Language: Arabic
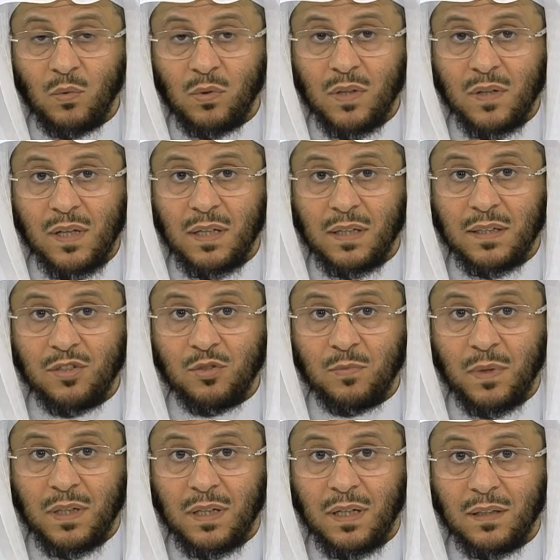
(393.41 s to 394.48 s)
ولذلك
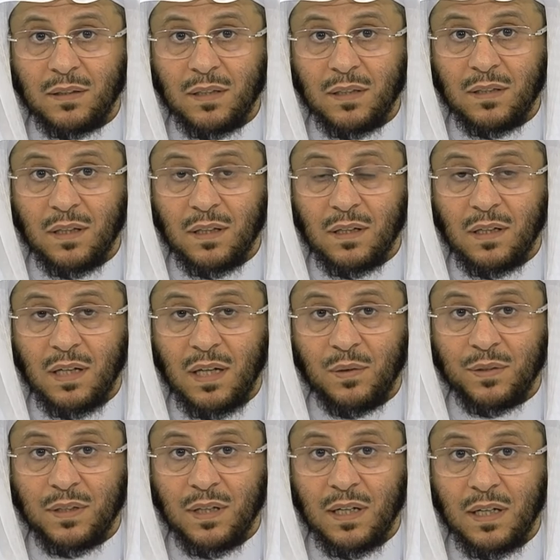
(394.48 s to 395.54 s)
يجب عليها أن تتقي الله
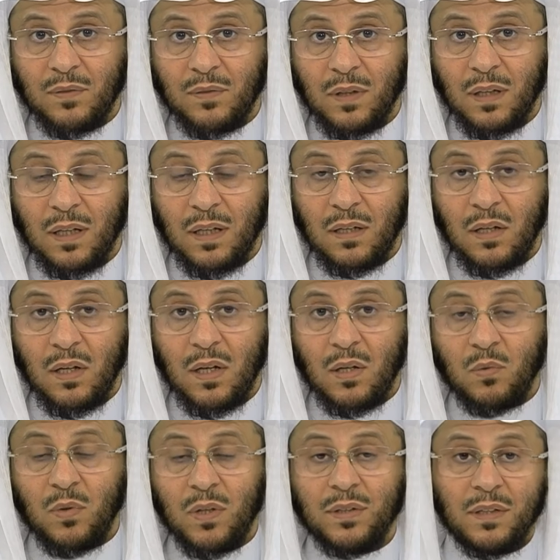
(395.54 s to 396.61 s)
وأن تخاف الله
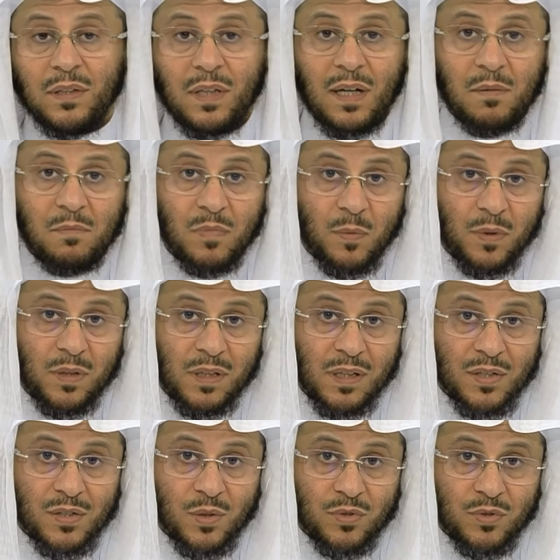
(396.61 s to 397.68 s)
وأن تتحبب
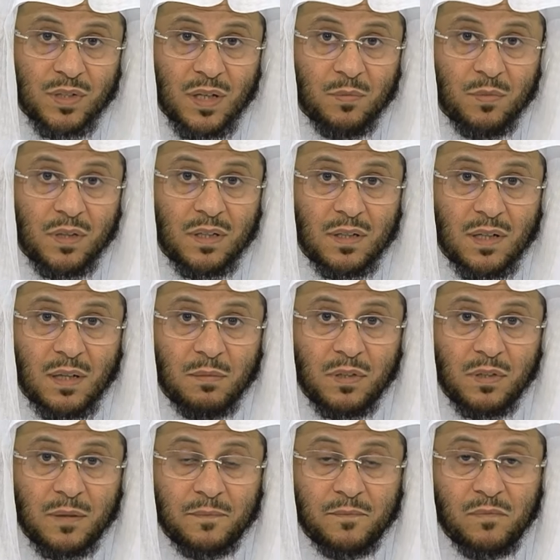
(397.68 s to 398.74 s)
إلى زوجها بإكرام